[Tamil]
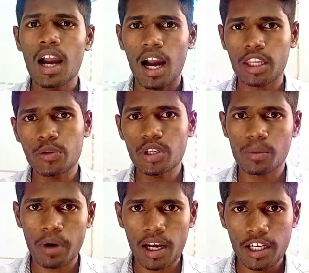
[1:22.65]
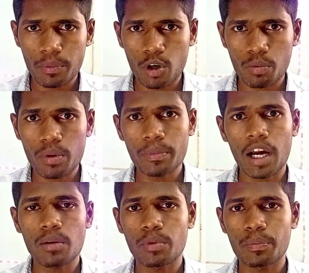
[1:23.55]
அந்த வீடியோ நம்ம ஆல்ரெடி போட்டிருப்போம்
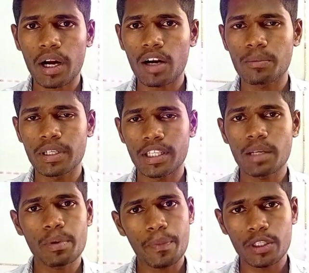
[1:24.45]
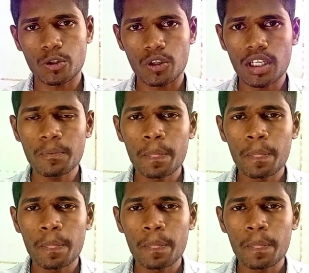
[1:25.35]
யாரும் போய் பார்க்காம இருந்தீங்கன்னா போய் பார்த்துக்கோங்க